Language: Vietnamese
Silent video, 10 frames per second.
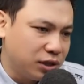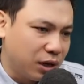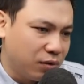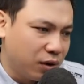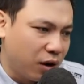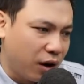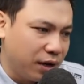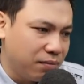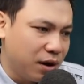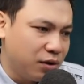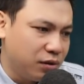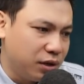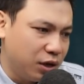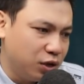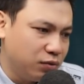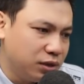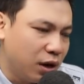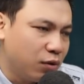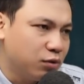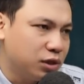Thế thì không tìm kỹ lại
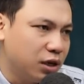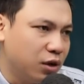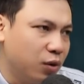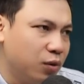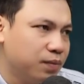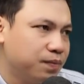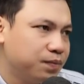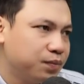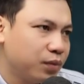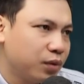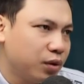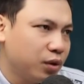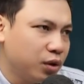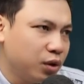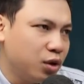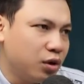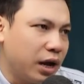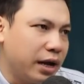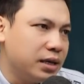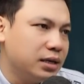đỏ ngay cho nhà ông thân, làm cho hai
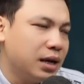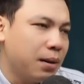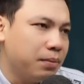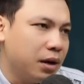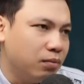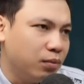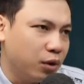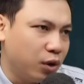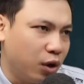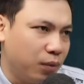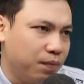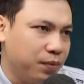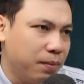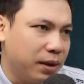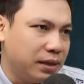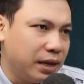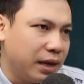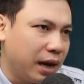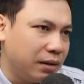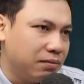bên hàng xóm sống với nhau như là thù địch đó.
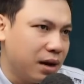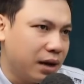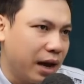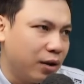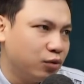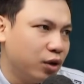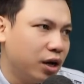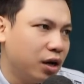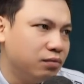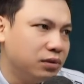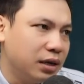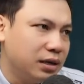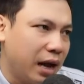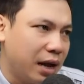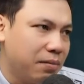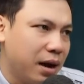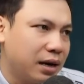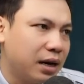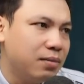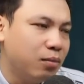Ồ, thế ra là không phải ăn
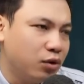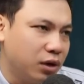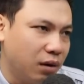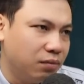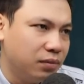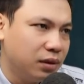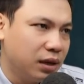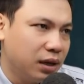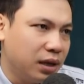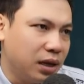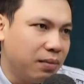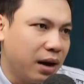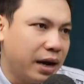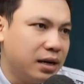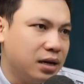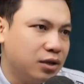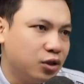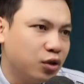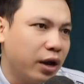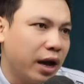trộm. Về cái lũ chó rút cuộc là sủa
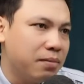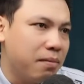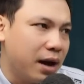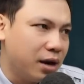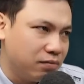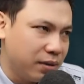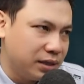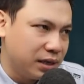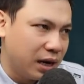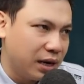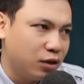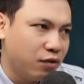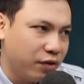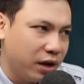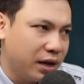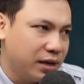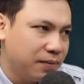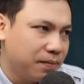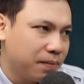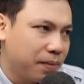với cái gì? À, mà các bà nghe gì
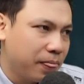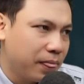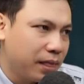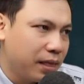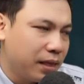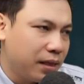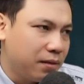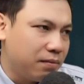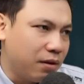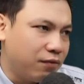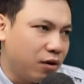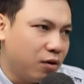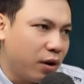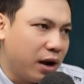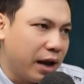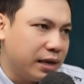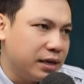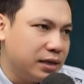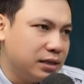chưa? Chuyện làng bên đấy." "Chuyện gì?"